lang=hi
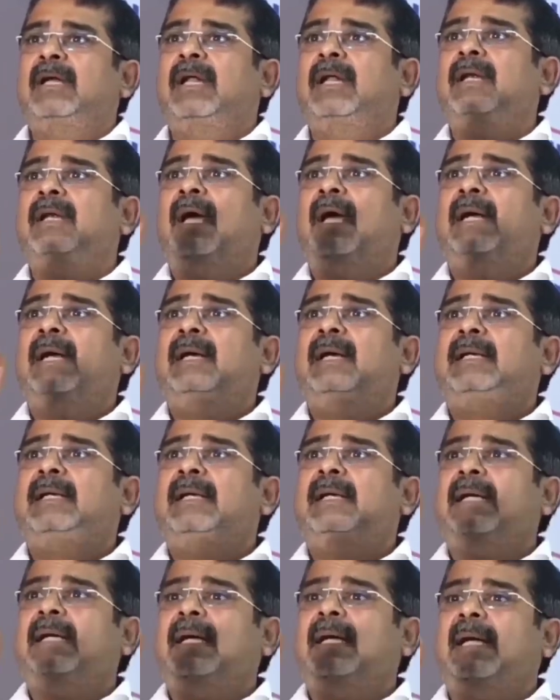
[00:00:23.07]
मैंने
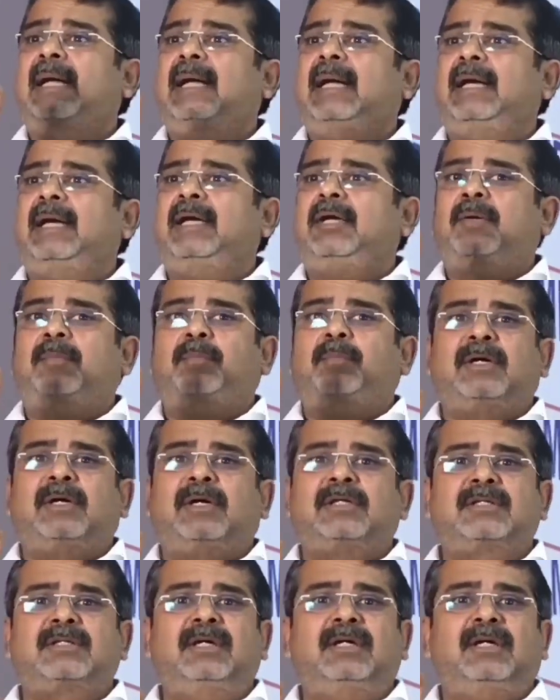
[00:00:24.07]
98
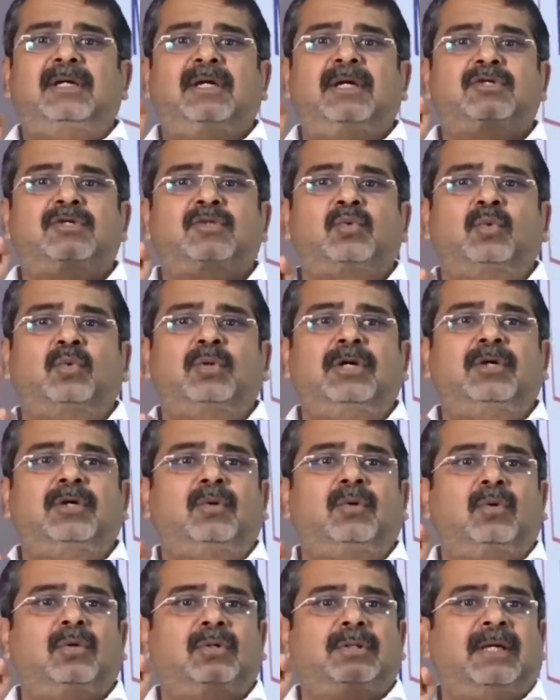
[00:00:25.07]
परसेंट
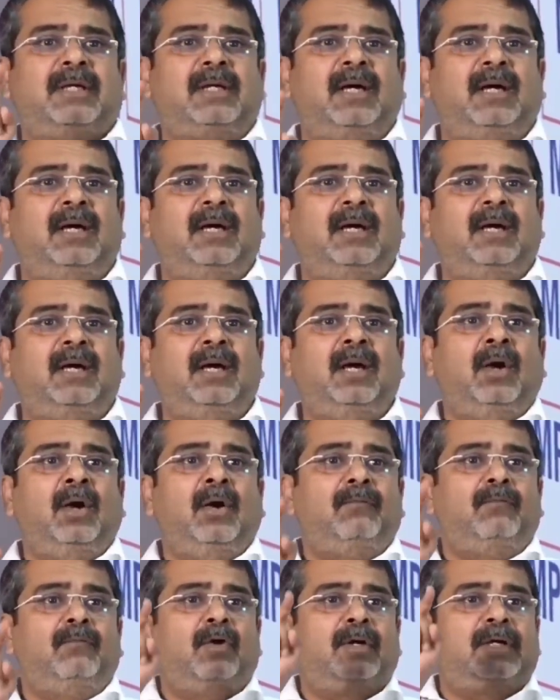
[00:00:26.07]
स्टूडेंटों को देखा है
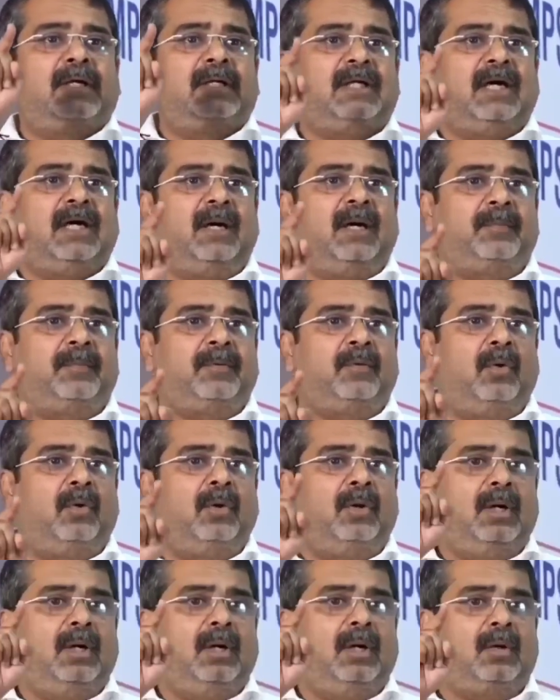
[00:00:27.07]
वो किताब
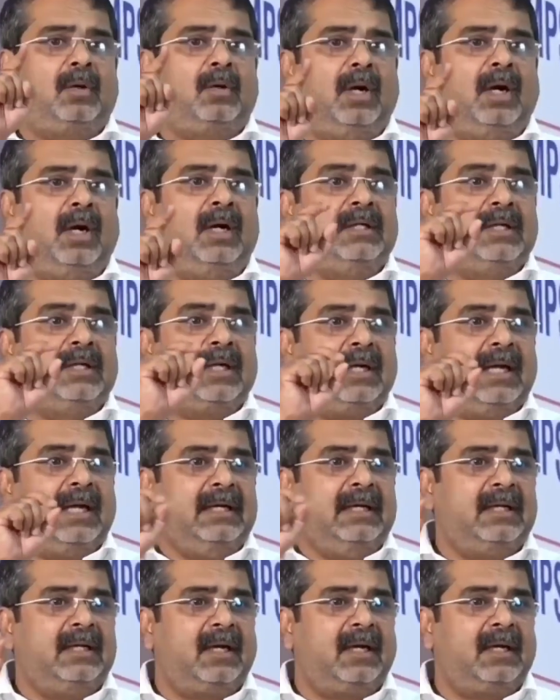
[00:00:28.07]
को
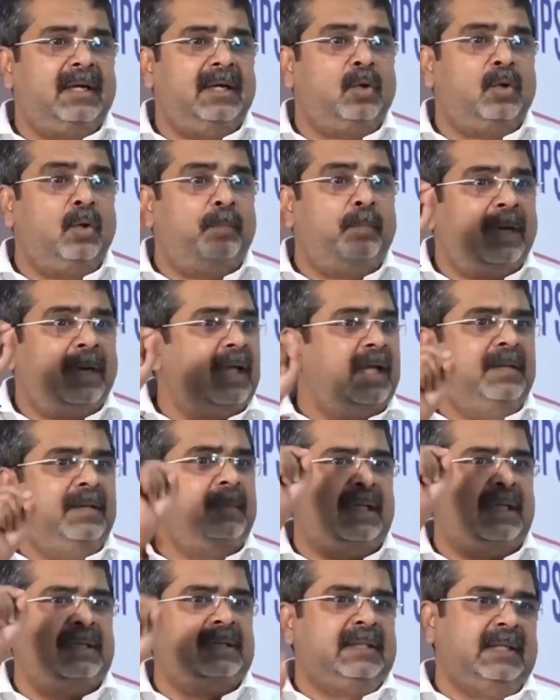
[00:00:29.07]
अंडरलाइन करने को
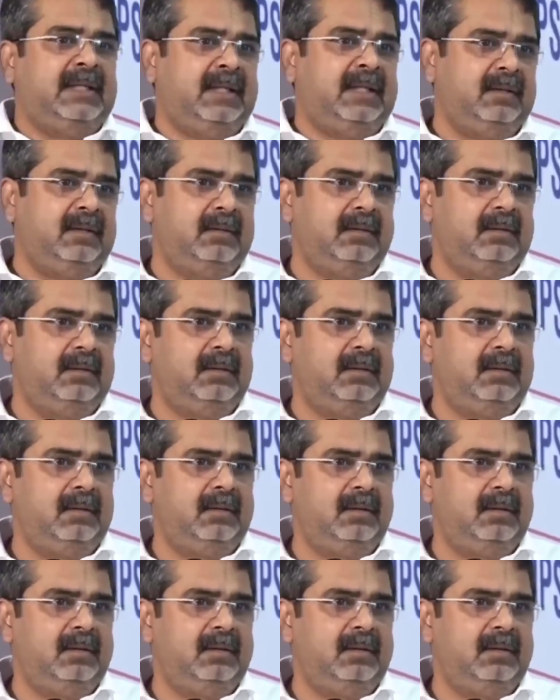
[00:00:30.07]
पढ़ाई मानते हैं